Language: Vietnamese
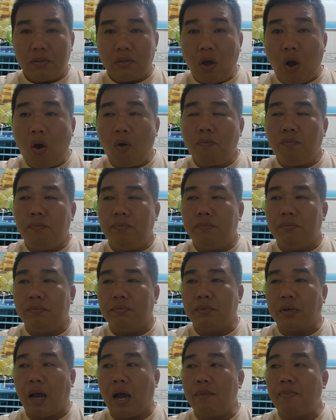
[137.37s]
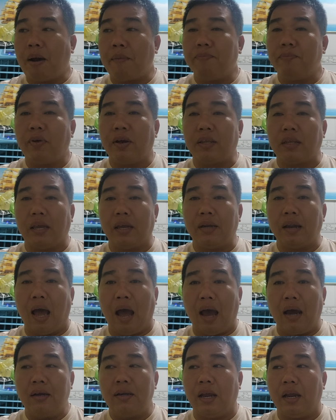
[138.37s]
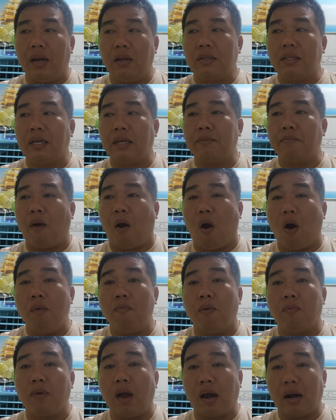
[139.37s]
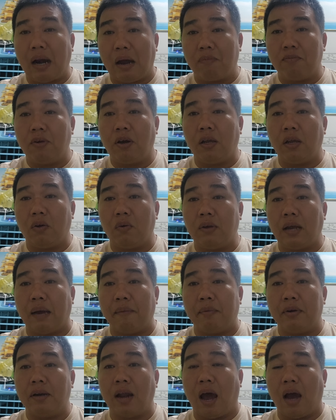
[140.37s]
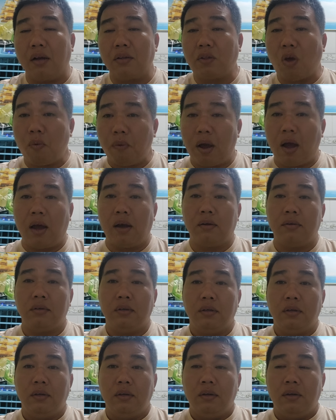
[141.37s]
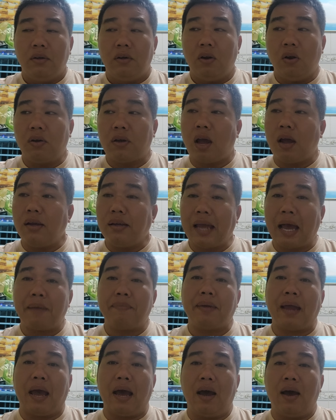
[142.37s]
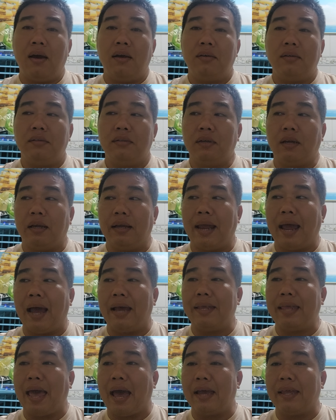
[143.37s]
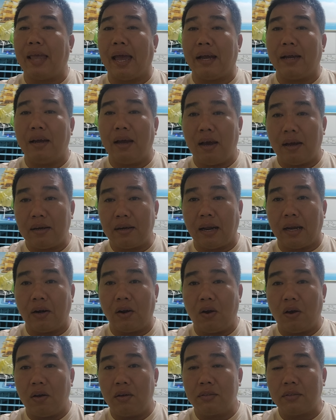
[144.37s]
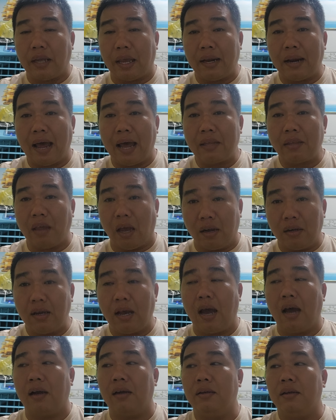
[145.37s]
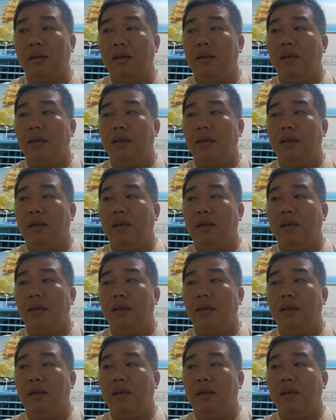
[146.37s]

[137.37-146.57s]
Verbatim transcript: tốt cơ bắp nó triển nở thì nó sẽ bỏ một đợt lông đó thì con gà mình nở tốt hơn nó cứng cáp gà hơn thì gà dài dặn hơn là nó sẽ đá chuẩn hơn